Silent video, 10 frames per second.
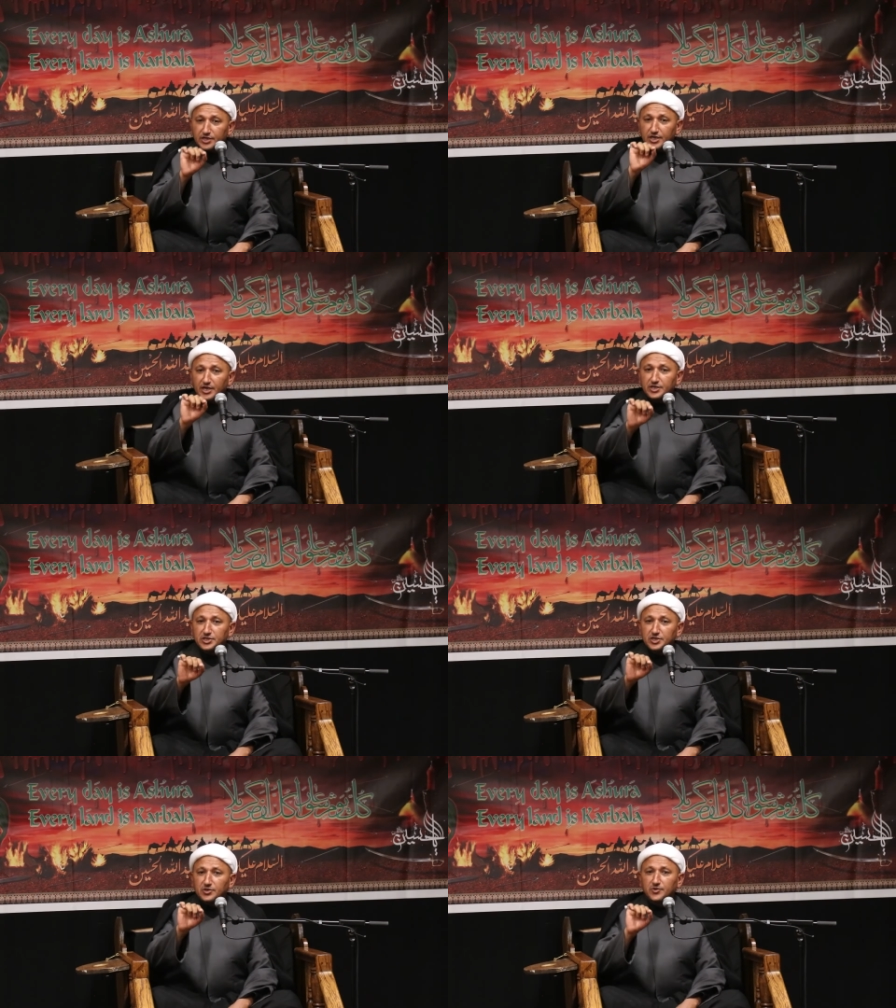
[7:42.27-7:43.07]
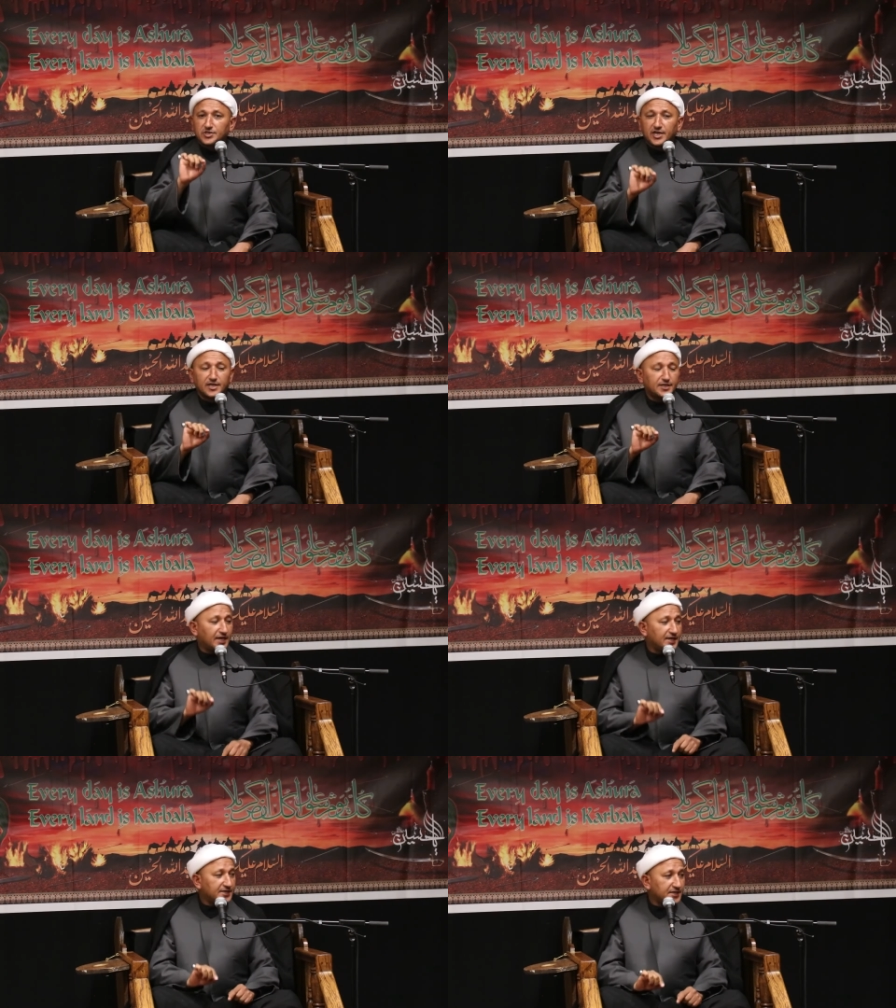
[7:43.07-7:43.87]
يعيش الحسين
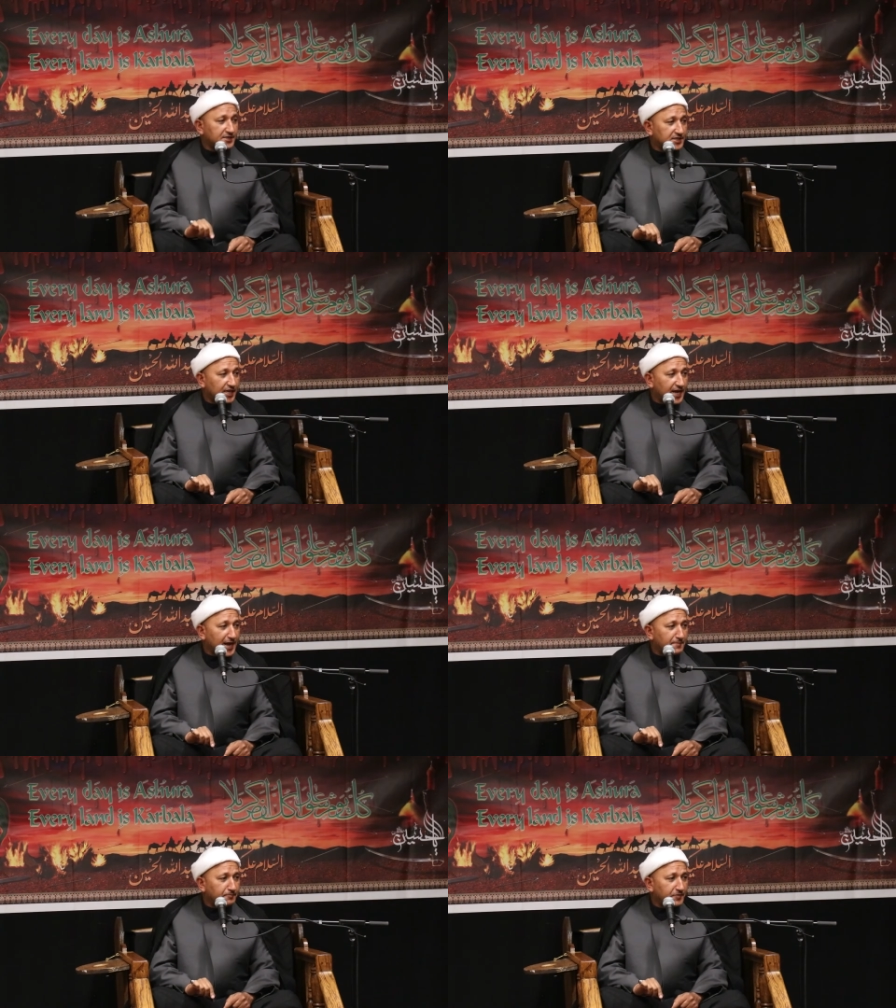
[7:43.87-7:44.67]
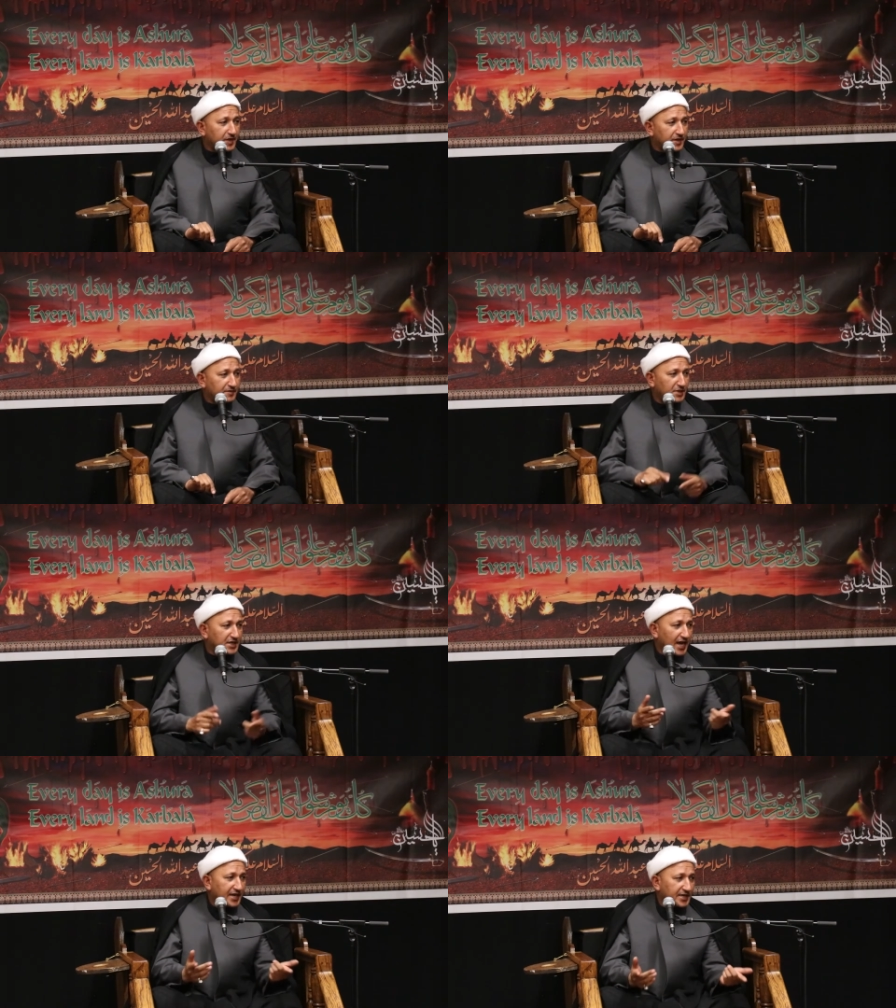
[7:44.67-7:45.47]
عليه السلام
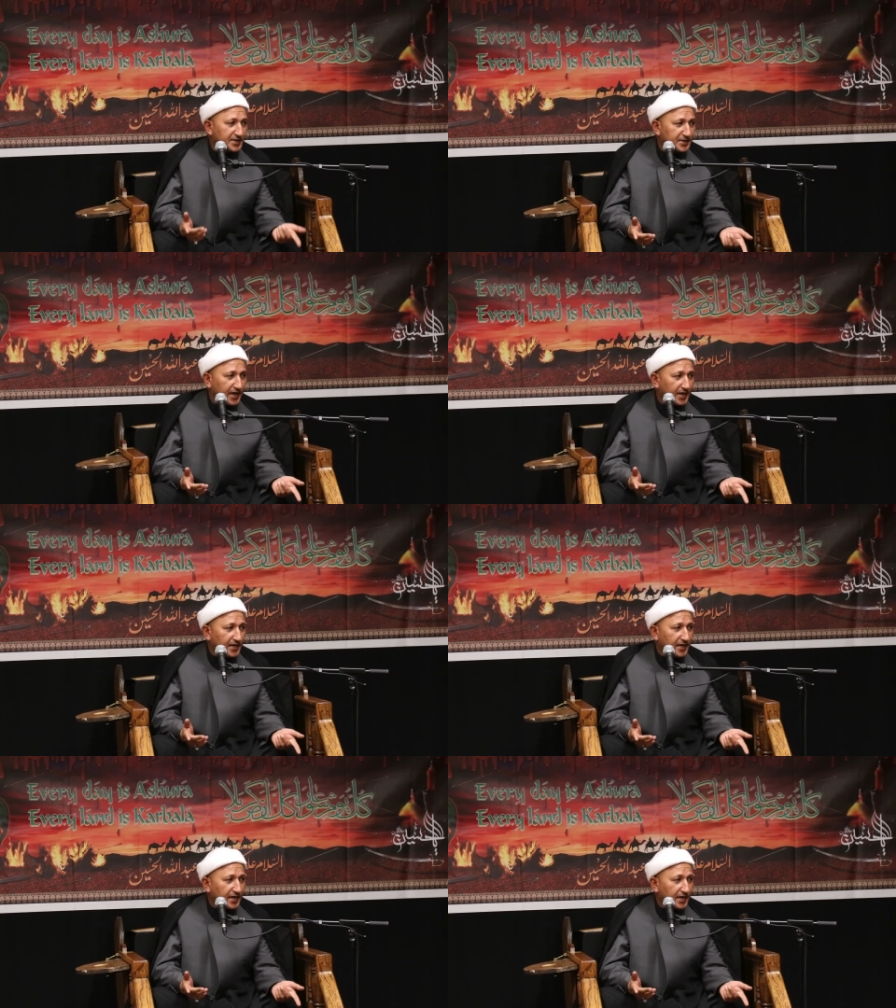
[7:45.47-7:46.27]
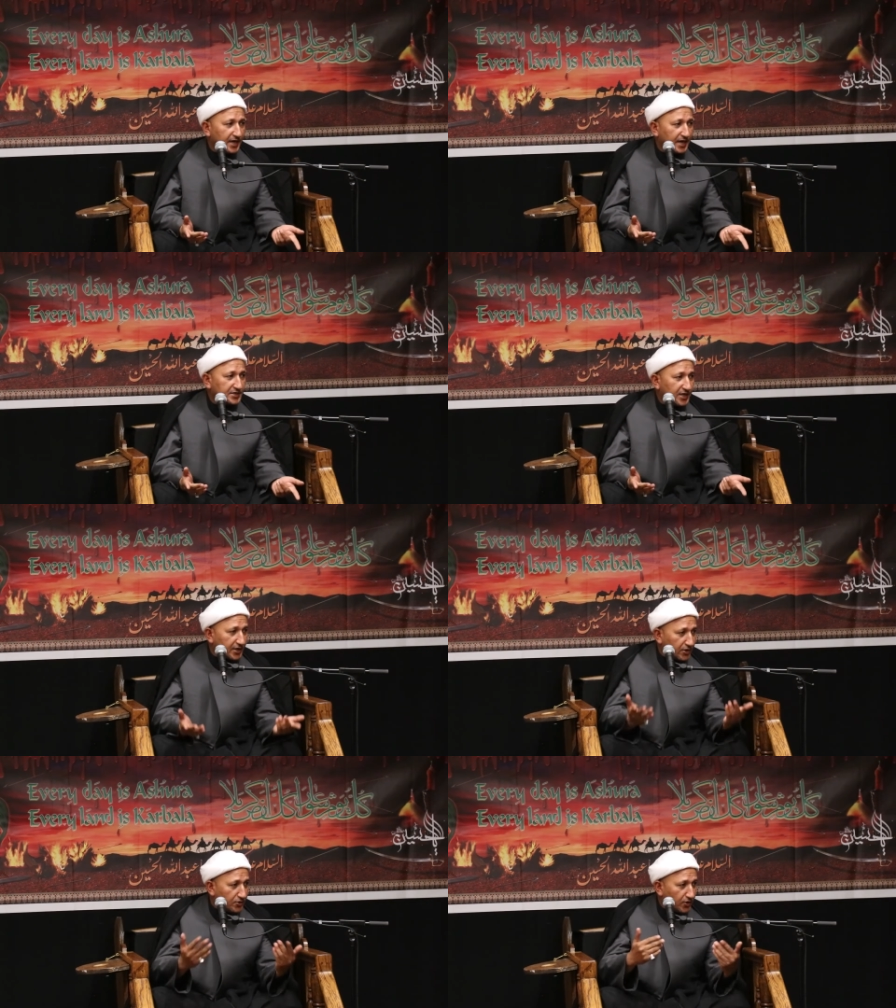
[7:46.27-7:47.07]
بداخلنا
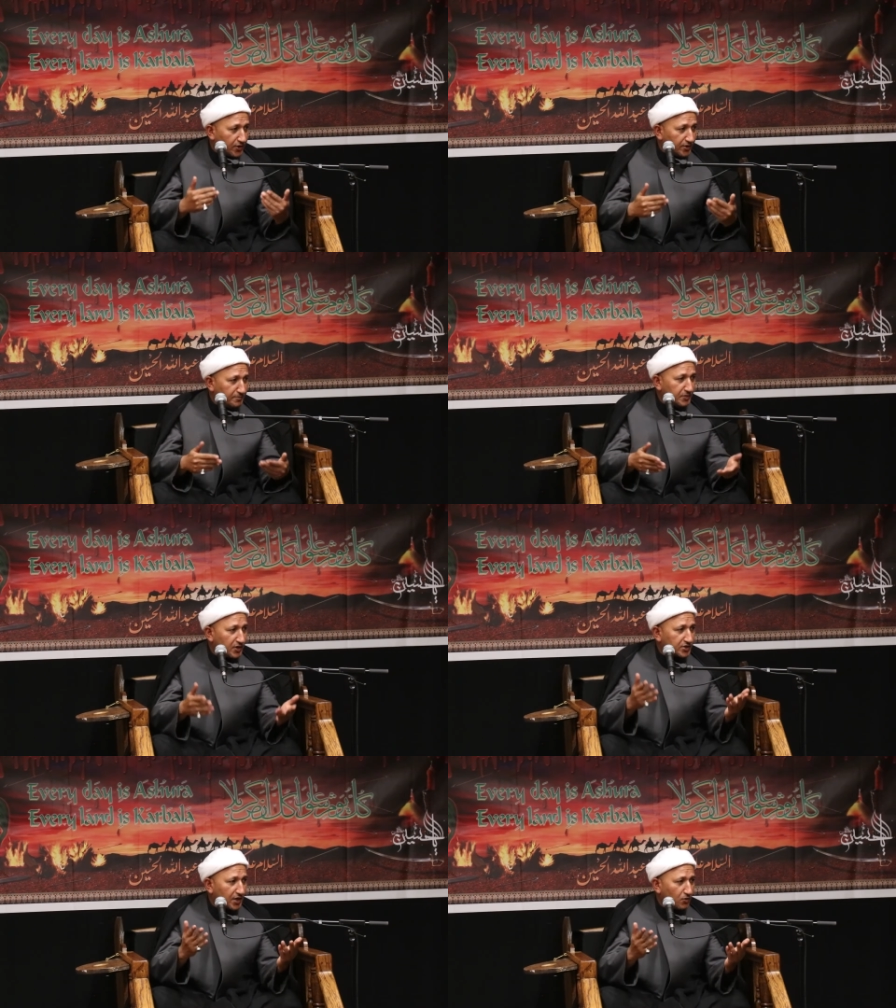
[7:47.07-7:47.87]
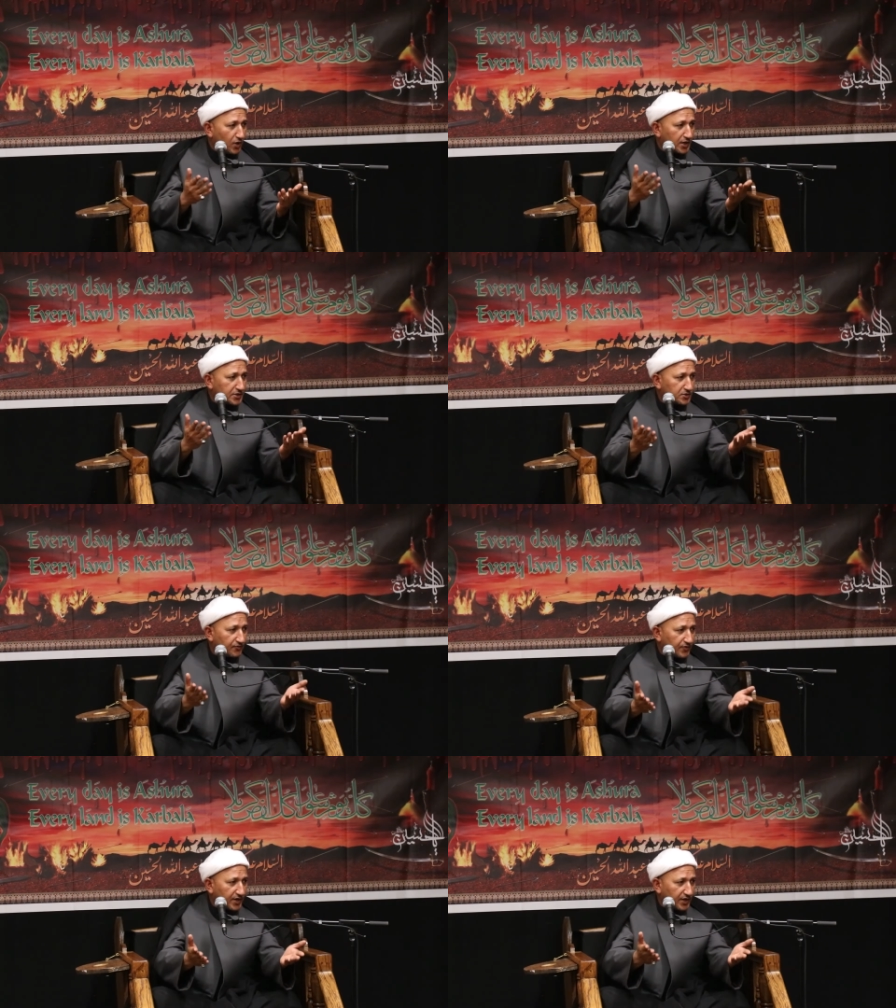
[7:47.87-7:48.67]
هسه العلم اتطور
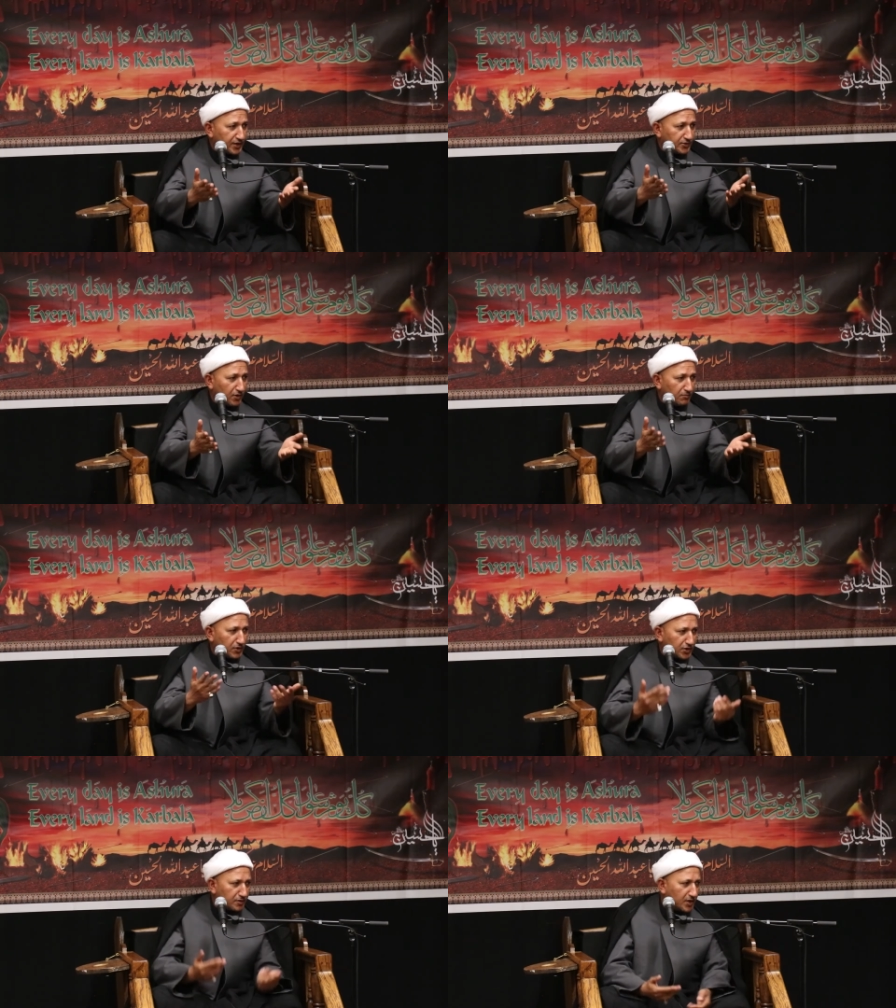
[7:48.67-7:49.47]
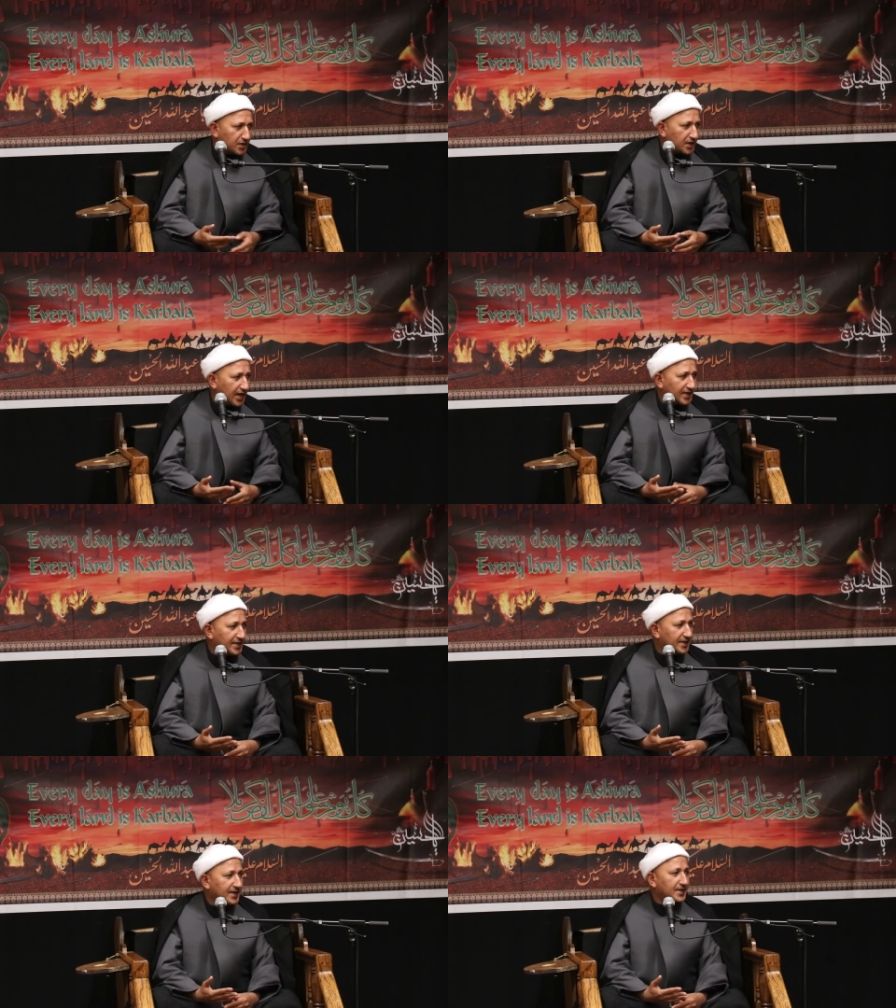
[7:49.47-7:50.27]
شوف احنا اليوم من نمر
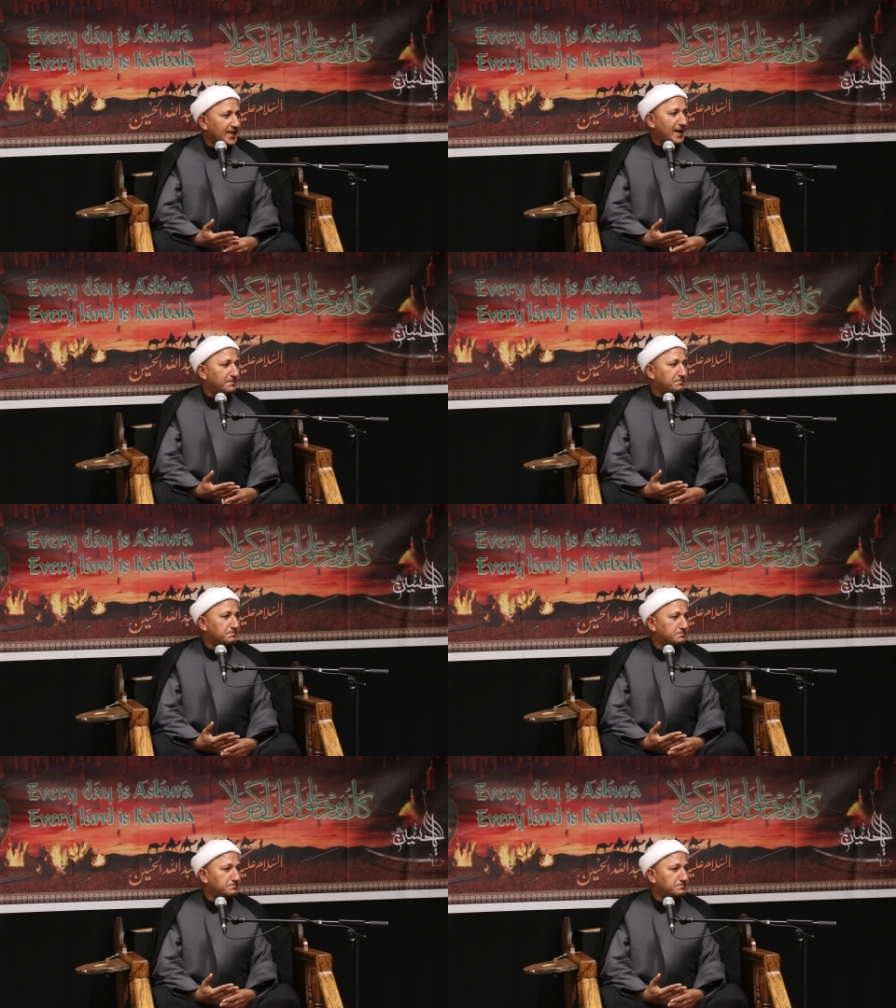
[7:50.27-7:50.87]
على الإعلام